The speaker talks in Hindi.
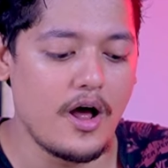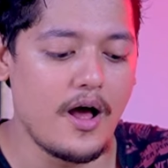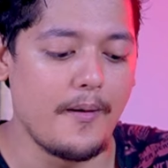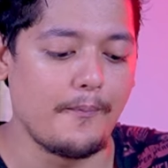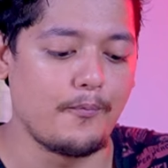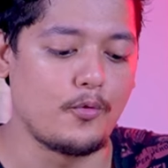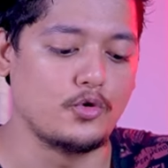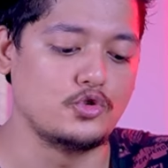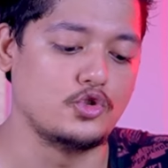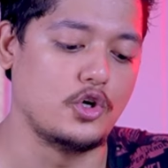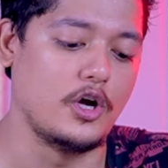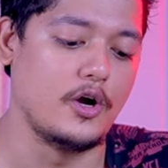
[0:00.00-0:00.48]

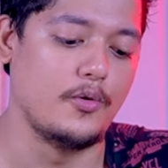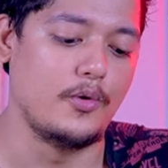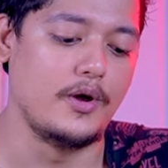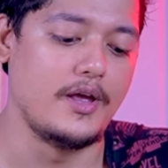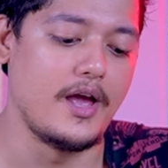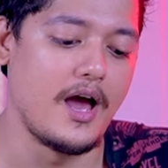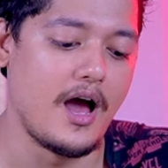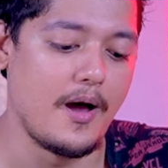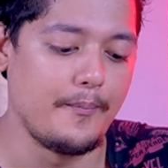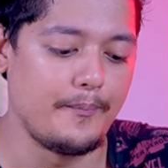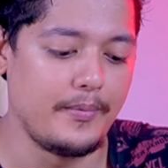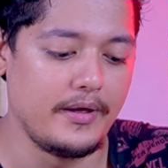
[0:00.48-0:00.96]
आपको जो है वो
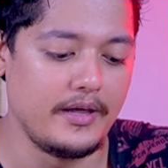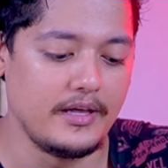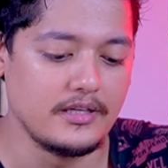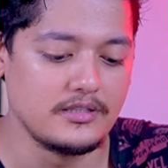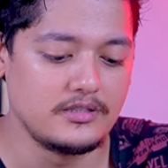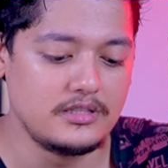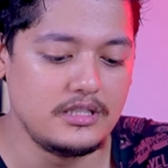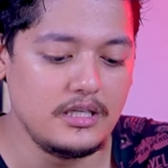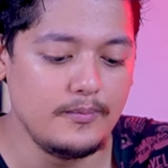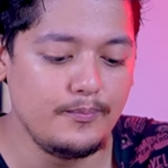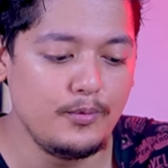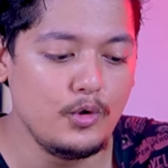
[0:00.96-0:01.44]
यहाँ पे
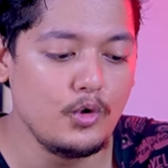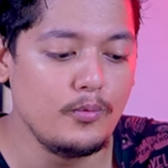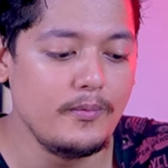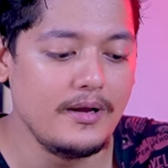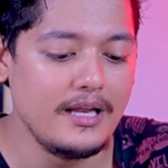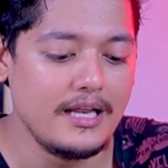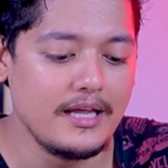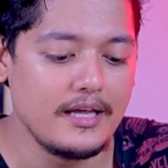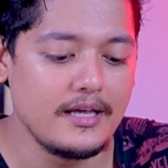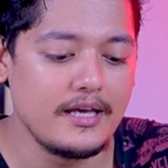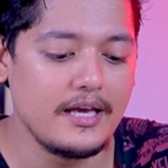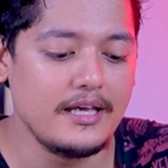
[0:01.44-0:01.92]
सीपीयू
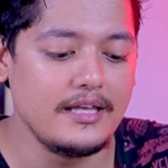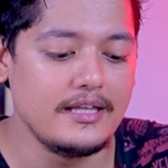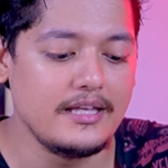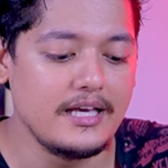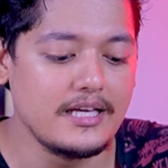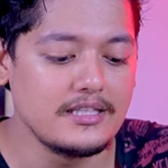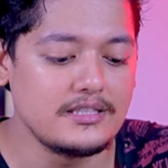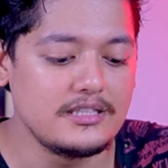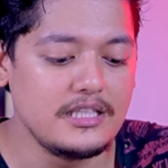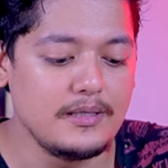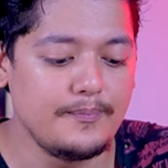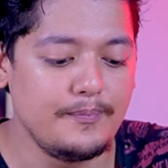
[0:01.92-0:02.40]
मिलेंगे
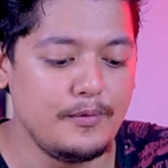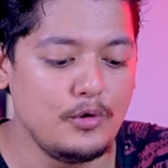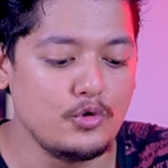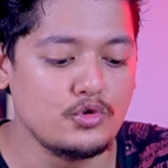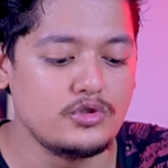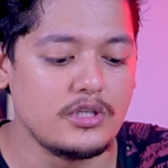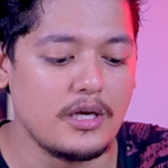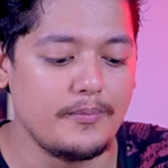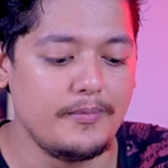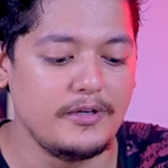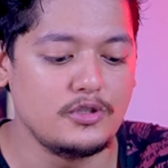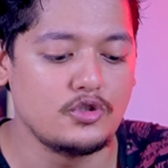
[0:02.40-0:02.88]
ये सीपीयू
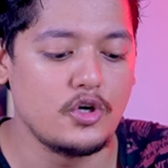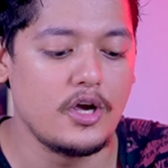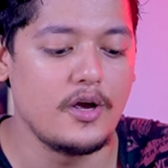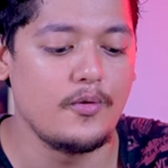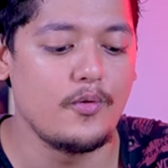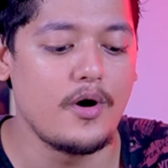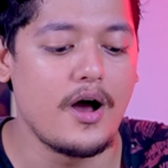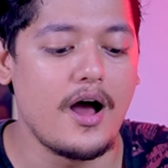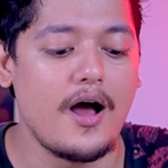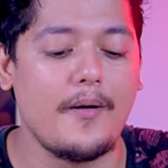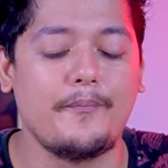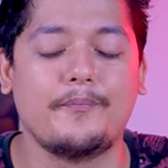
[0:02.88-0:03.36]
से भी जो है
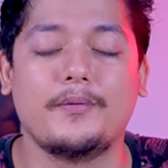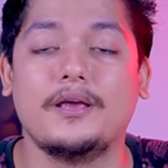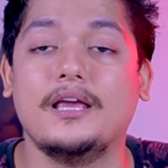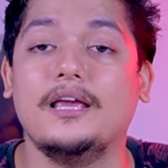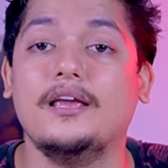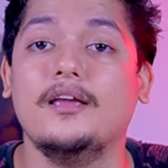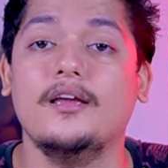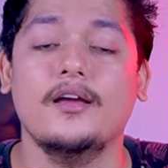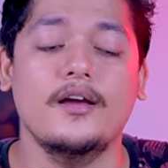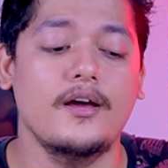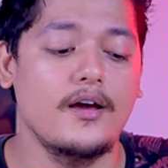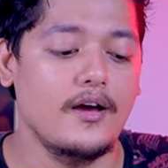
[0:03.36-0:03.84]
वो
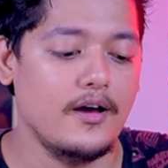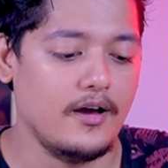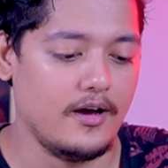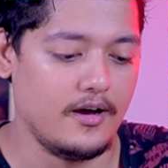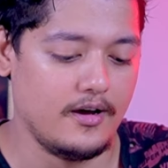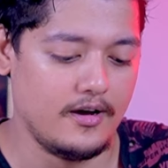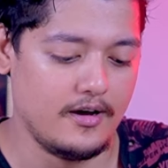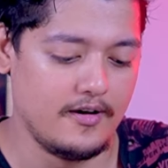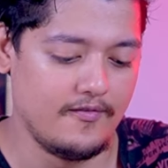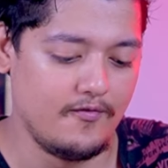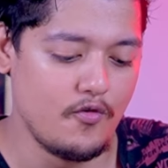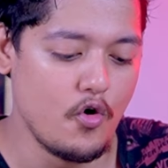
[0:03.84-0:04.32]
आपकी
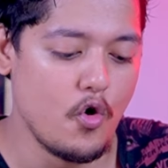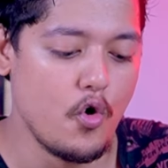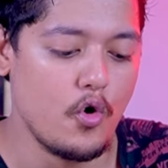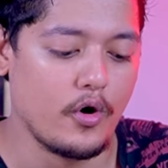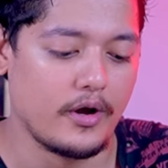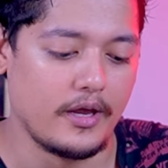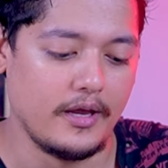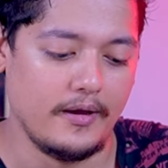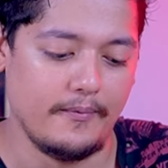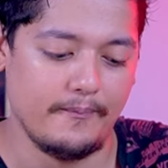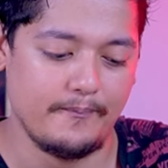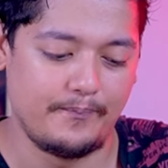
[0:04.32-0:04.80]
वो
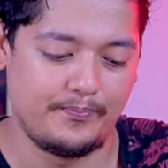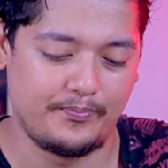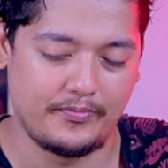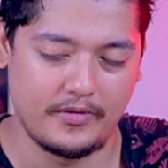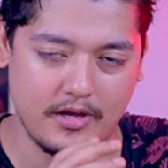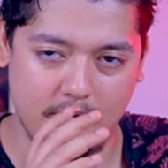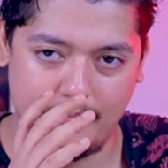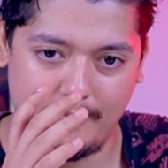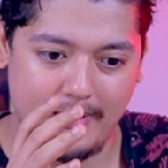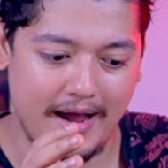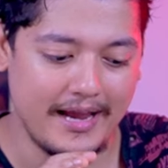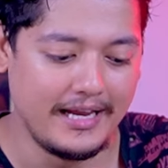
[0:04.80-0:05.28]
होगी
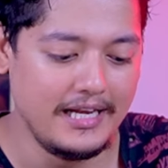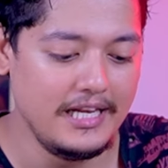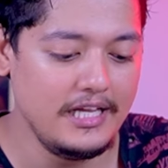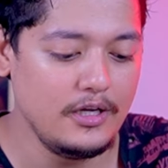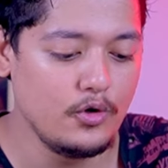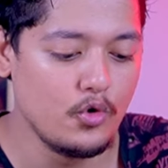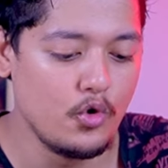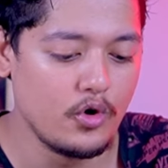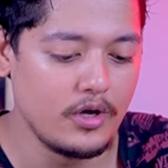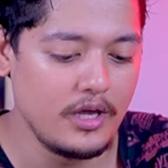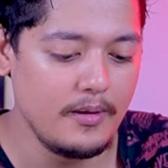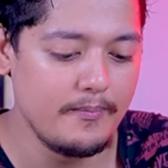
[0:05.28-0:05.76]

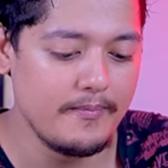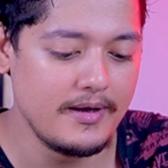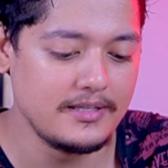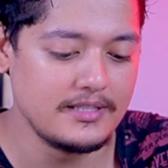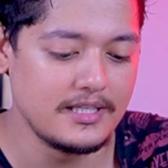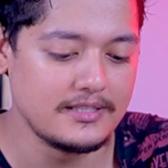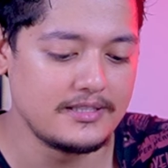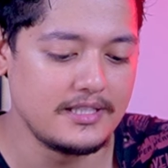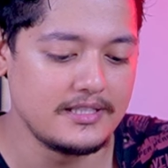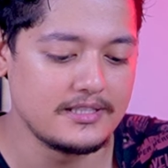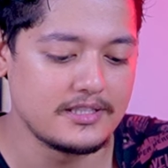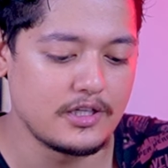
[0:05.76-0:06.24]
माइनिंग होगी मैं
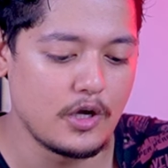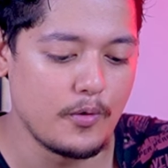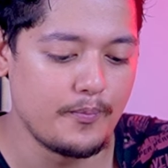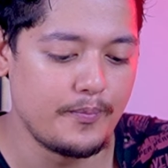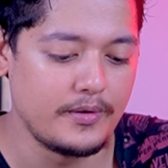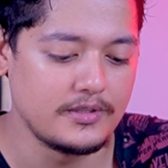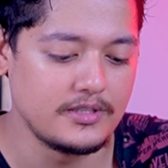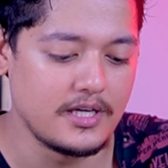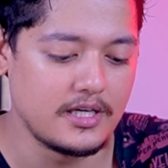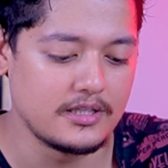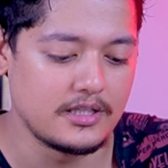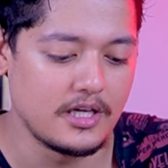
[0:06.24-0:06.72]
जैसे इसके
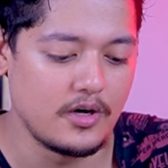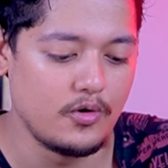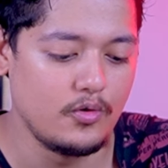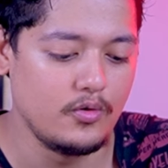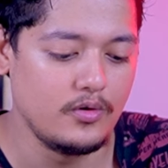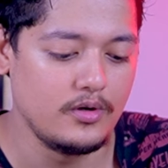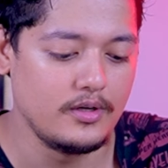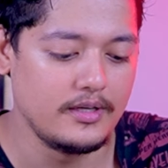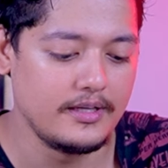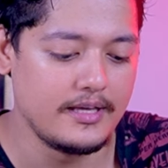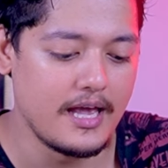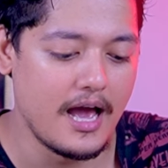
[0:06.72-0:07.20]
ऊपर जाता
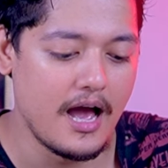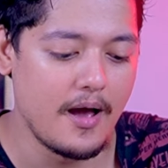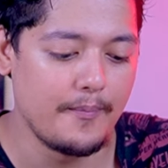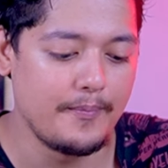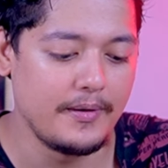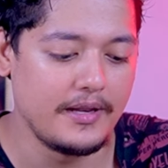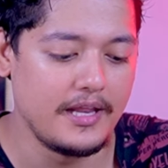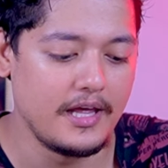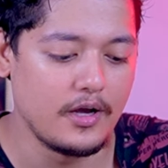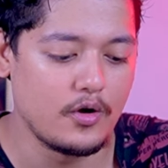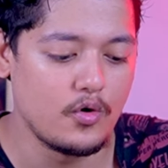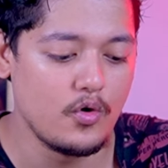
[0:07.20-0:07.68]
हूँ यहाँ
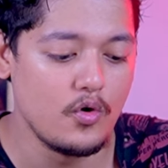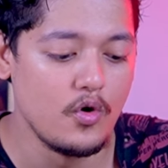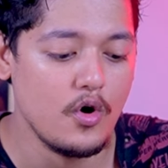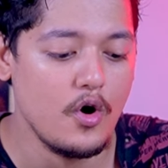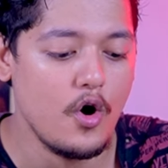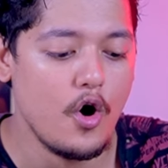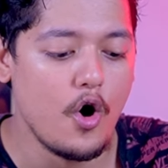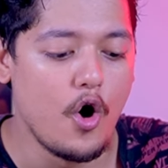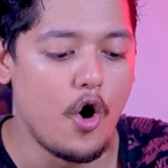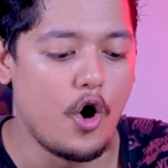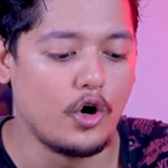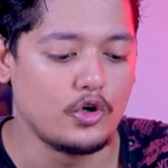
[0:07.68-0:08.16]
पे देखो
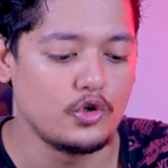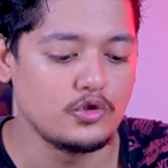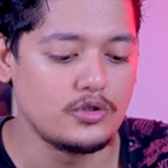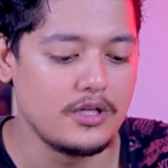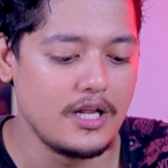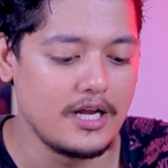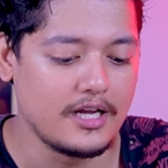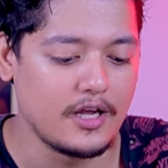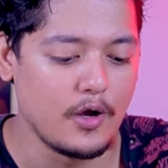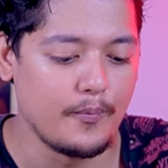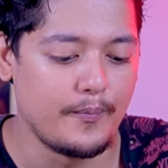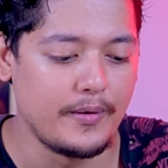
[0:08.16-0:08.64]
ऑटो
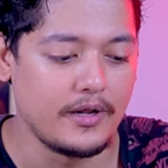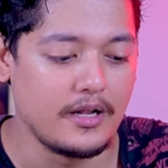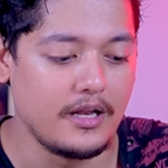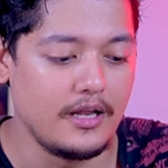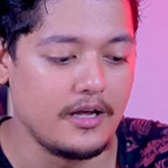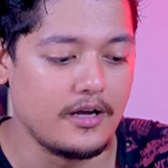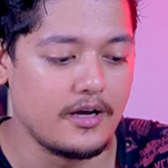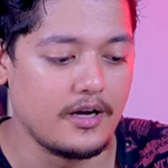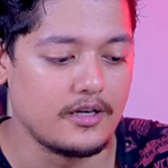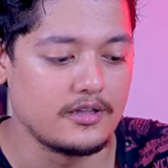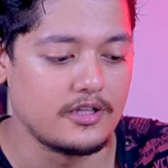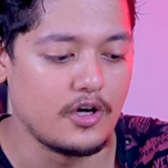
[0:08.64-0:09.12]
सेलेक्ट के ऊपर
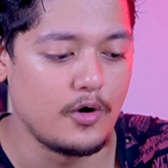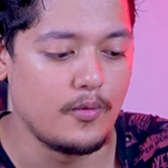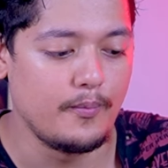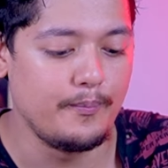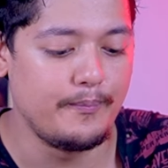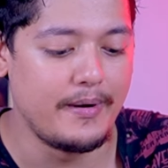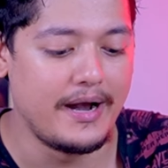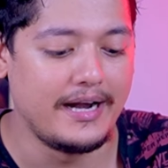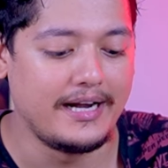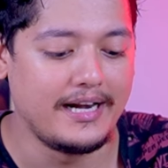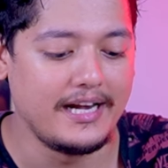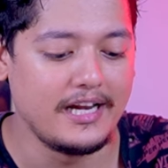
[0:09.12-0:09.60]
क्लिक करता हूँ
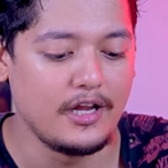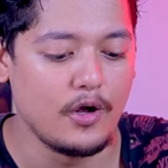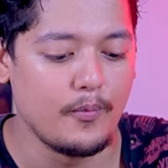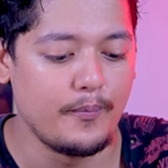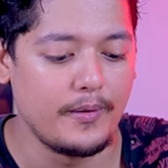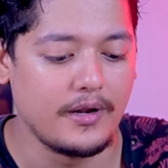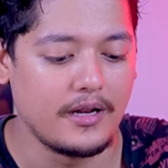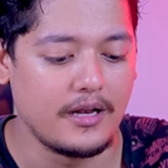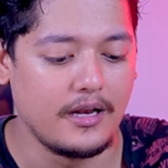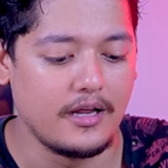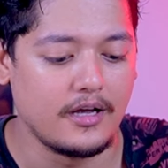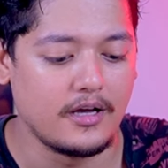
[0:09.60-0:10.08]
बैटरी के
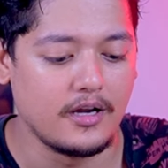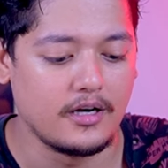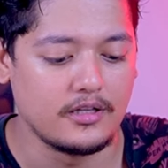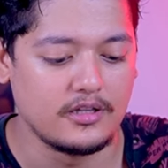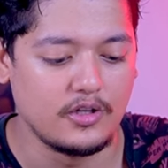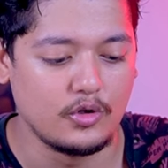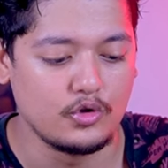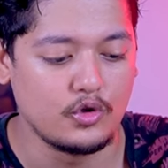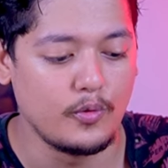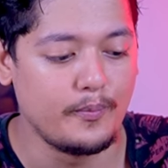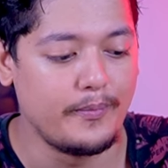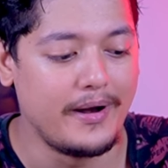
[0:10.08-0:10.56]
ऊपर क्लिक
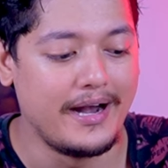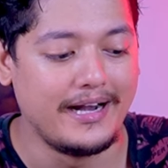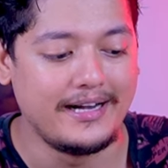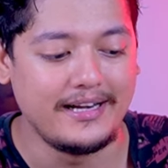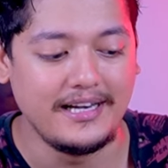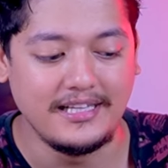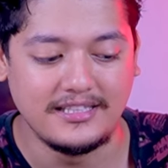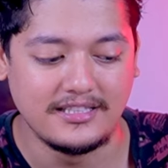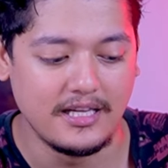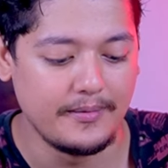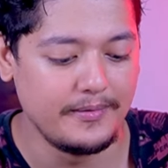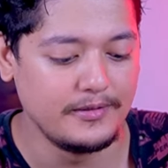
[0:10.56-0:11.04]
करता हूँ तो
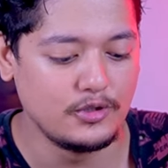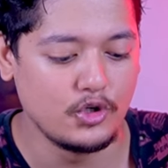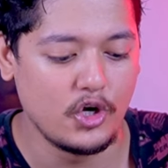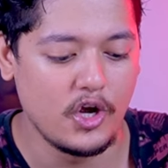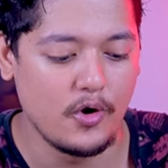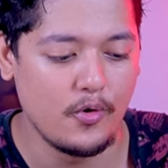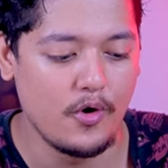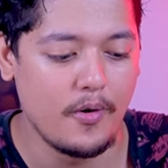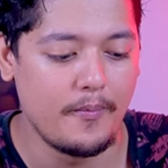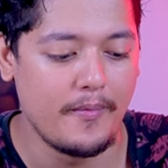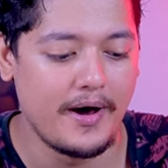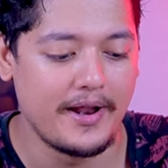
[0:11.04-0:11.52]
बैटरी से भी जो
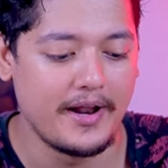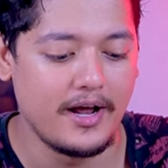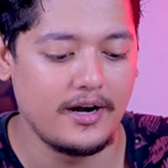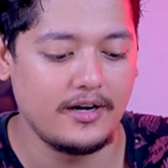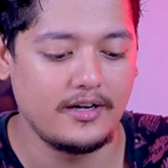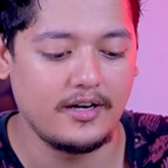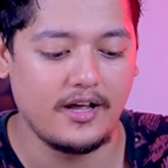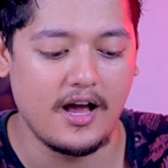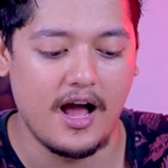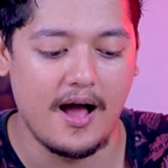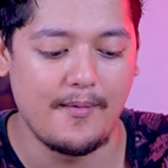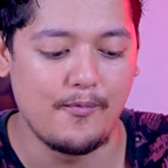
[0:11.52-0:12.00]
है वो हमारा
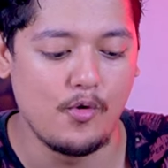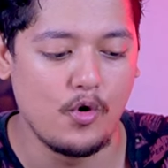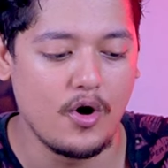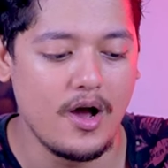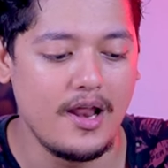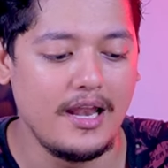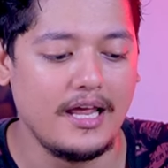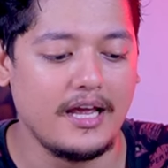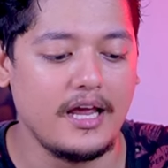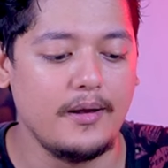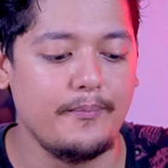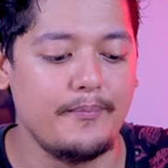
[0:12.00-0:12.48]
काम
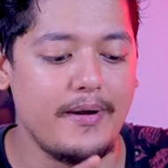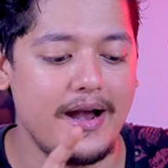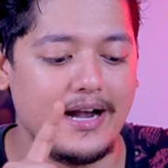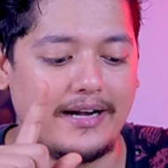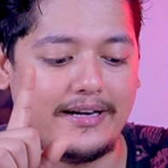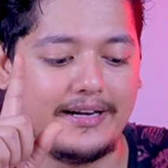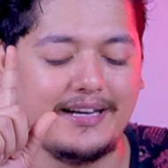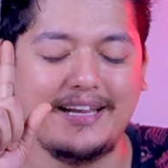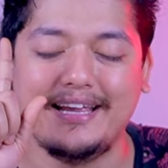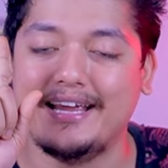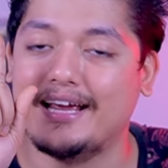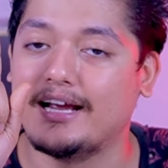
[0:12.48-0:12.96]
होगा लेकिन
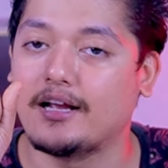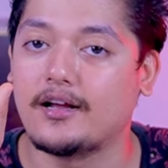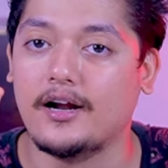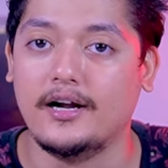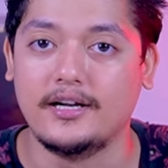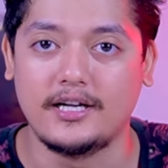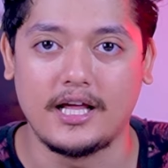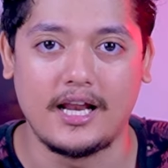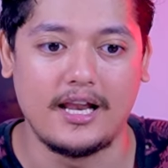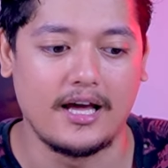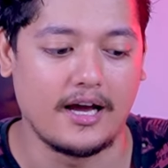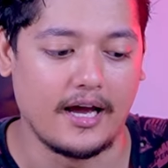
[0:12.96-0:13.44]
बैटरी एक
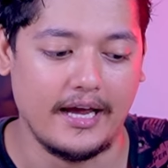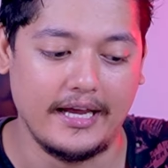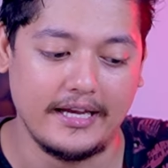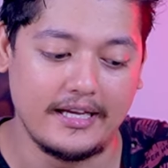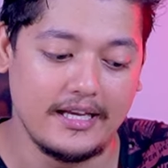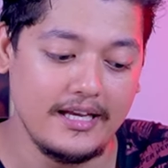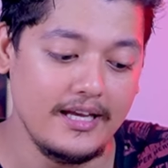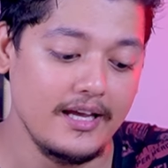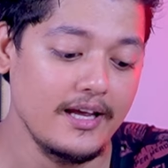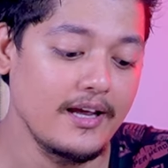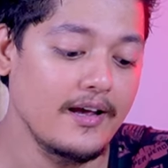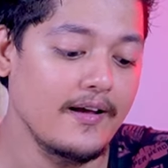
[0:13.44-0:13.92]
घंटा
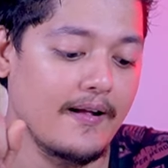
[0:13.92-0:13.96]
लगाएगी